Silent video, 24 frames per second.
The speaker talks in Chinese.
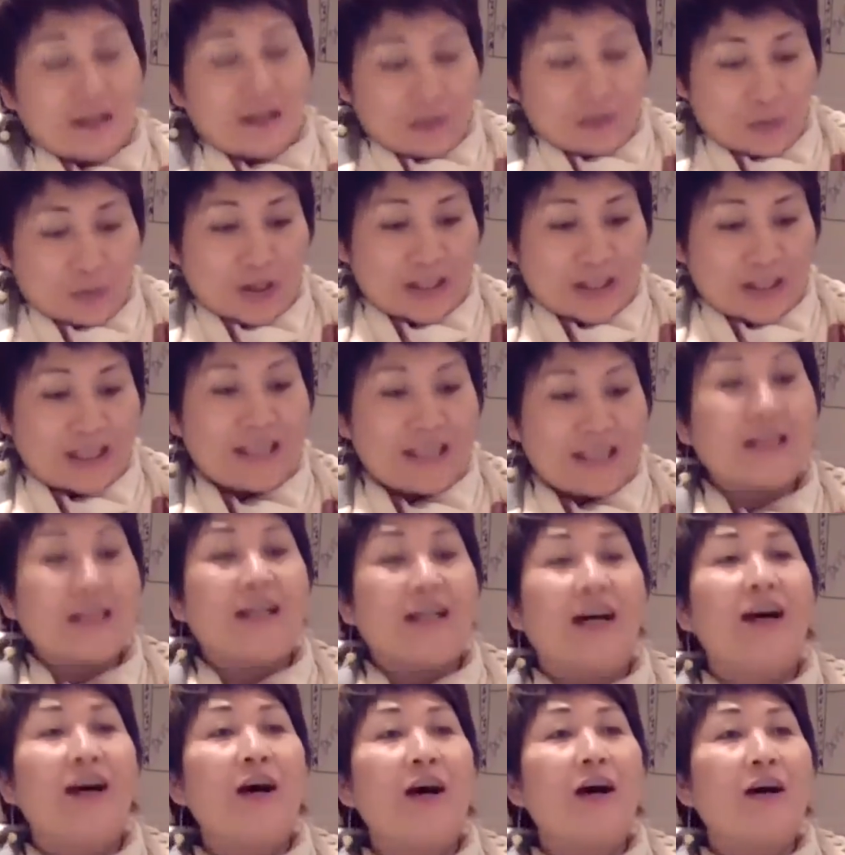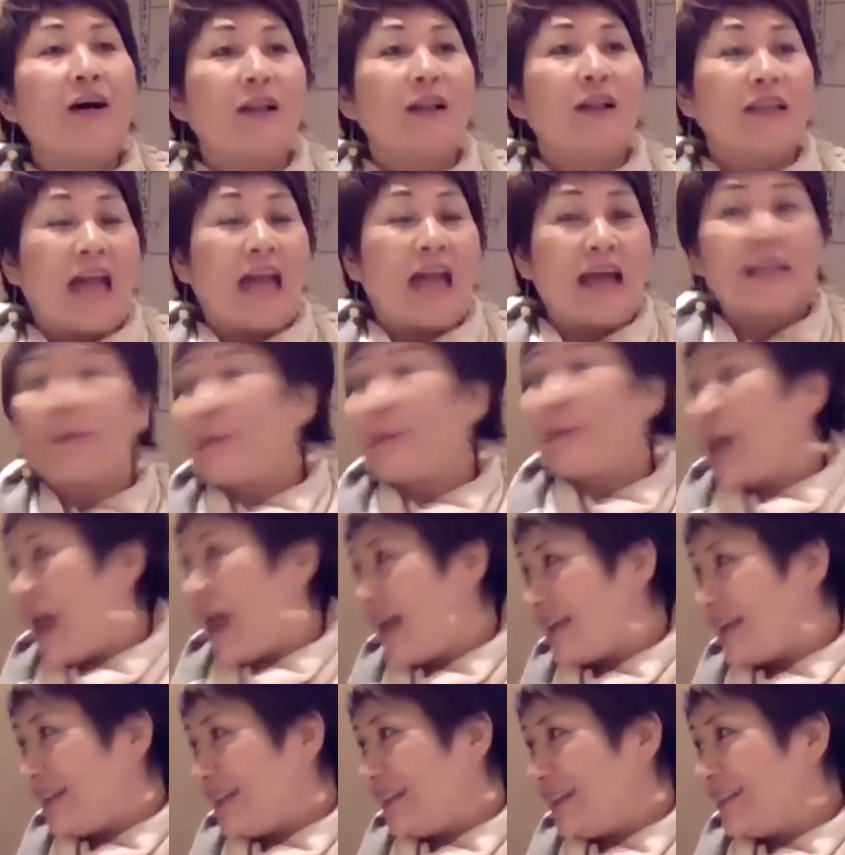我第一个来的便
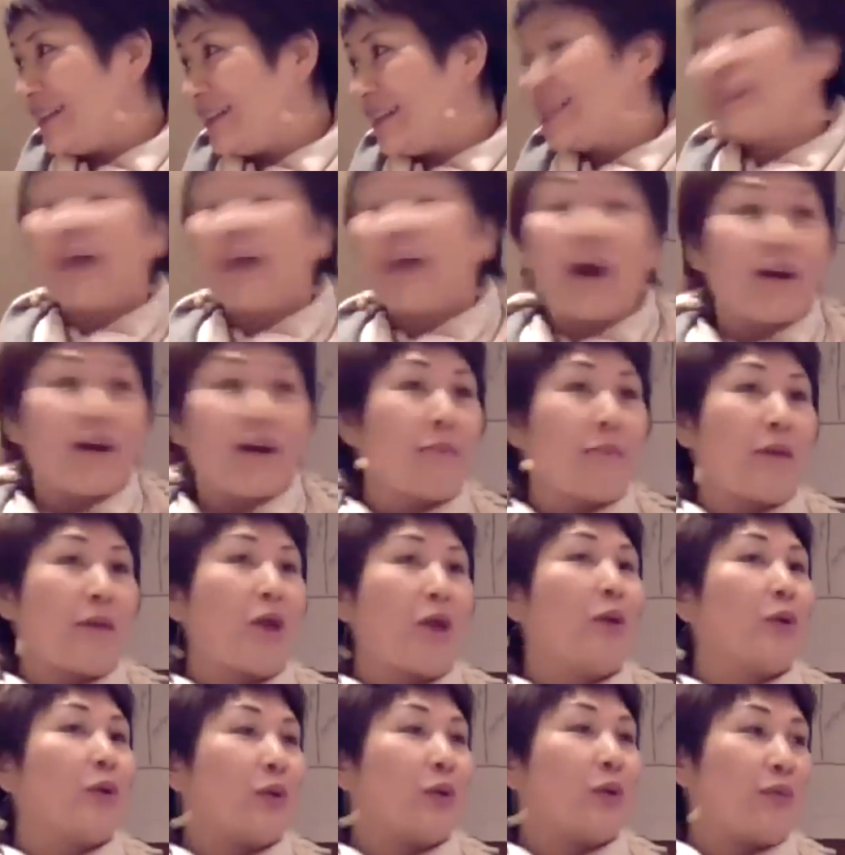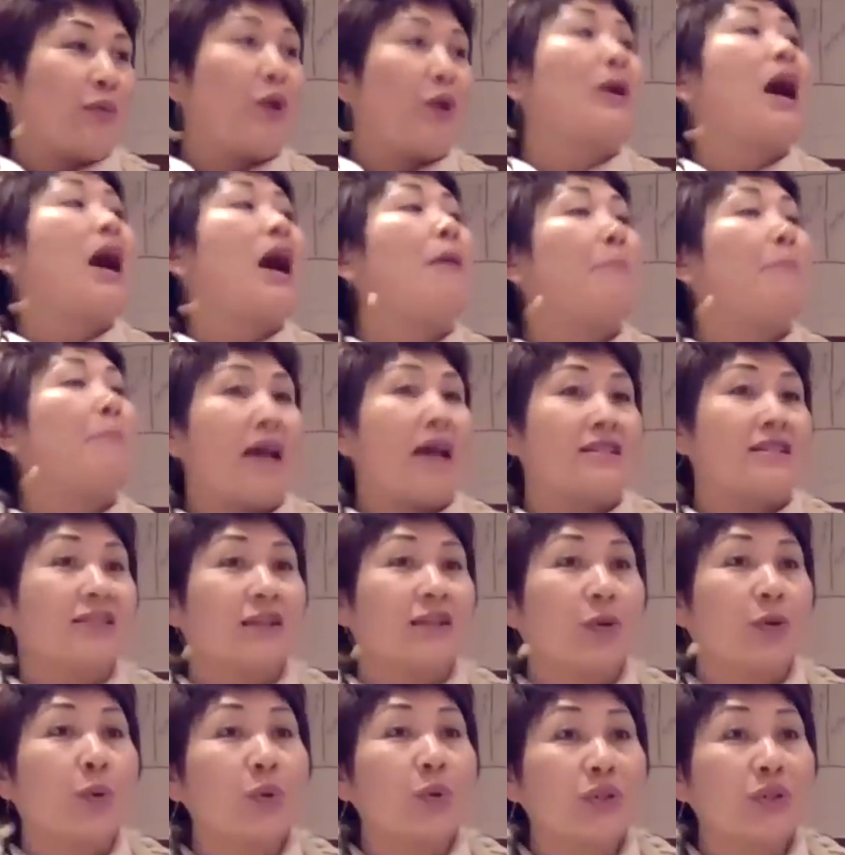宜，第二个没有没有抗排斥
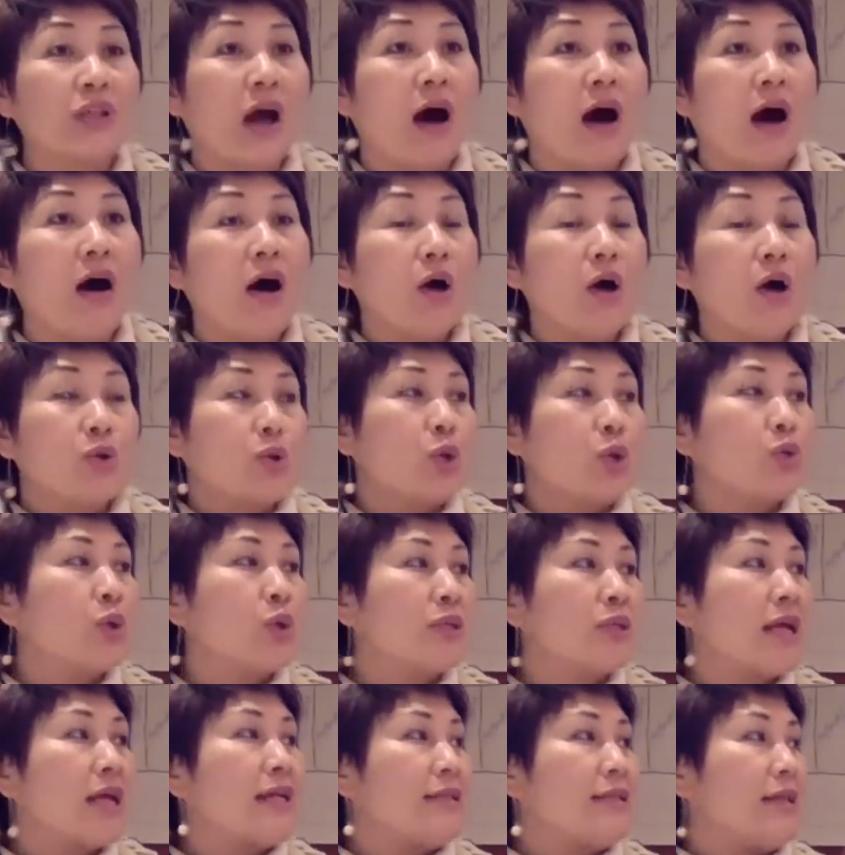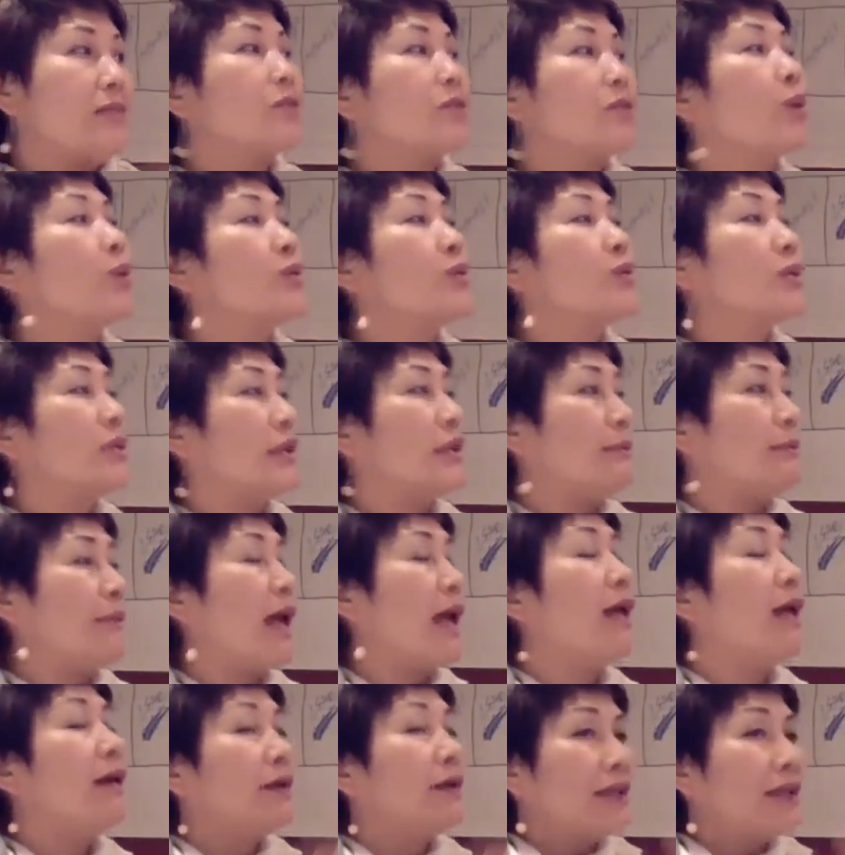的功效。所以说，在杰斯公司里
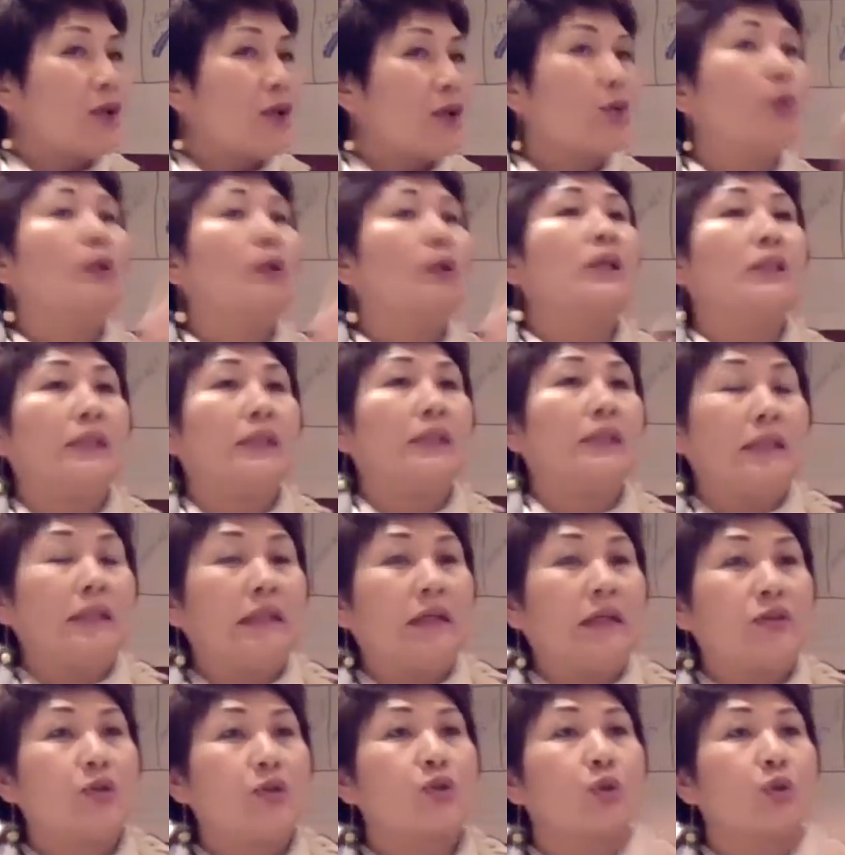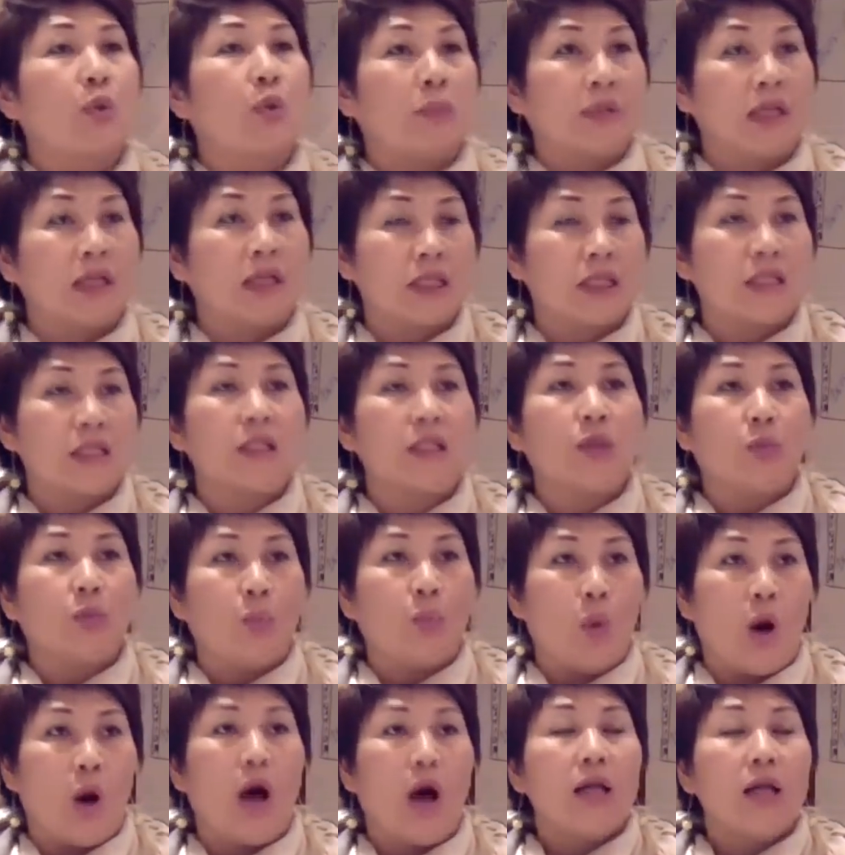面，他用了第一个就是我们的自
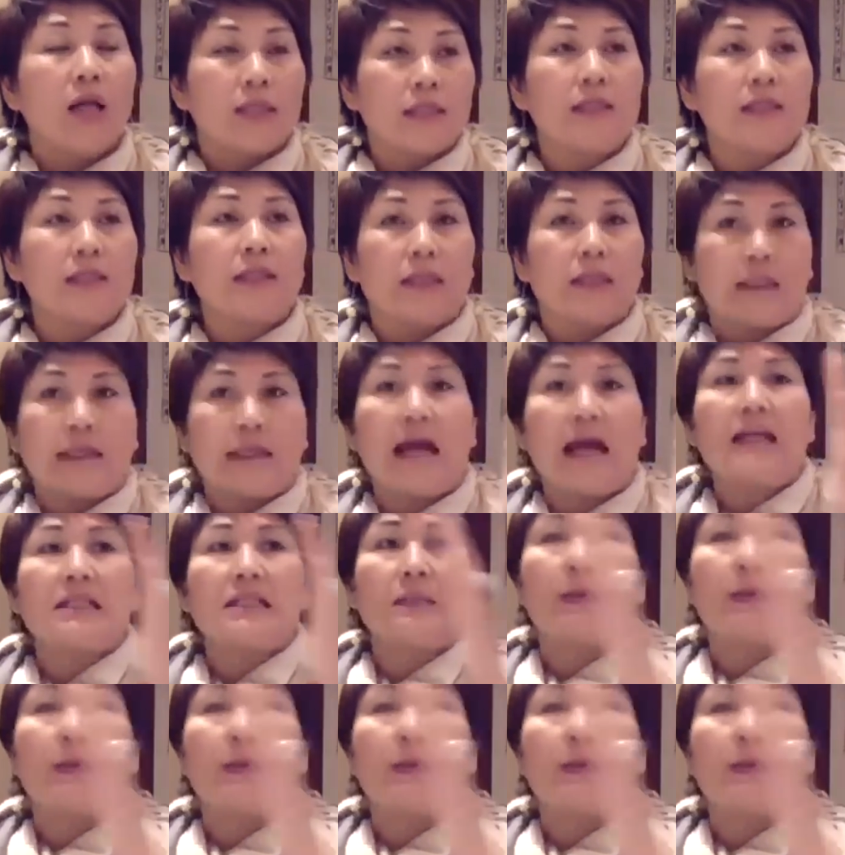我自体干细